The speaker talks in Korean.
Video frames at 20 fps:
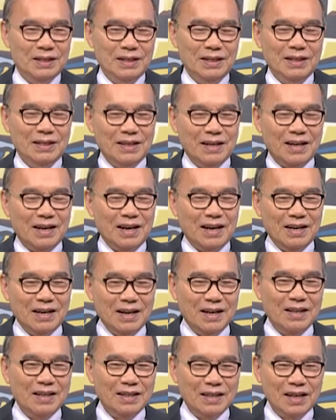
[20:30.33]
이제
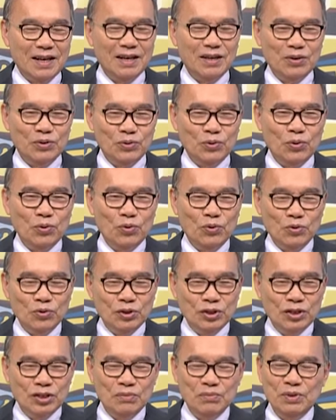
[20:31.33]
가나안 땅으로
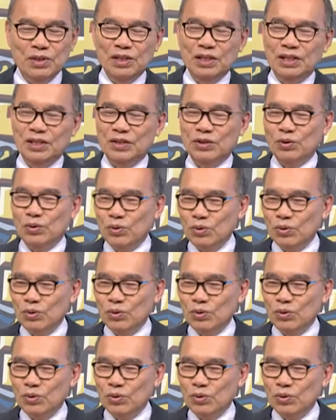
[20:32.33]
옮기면서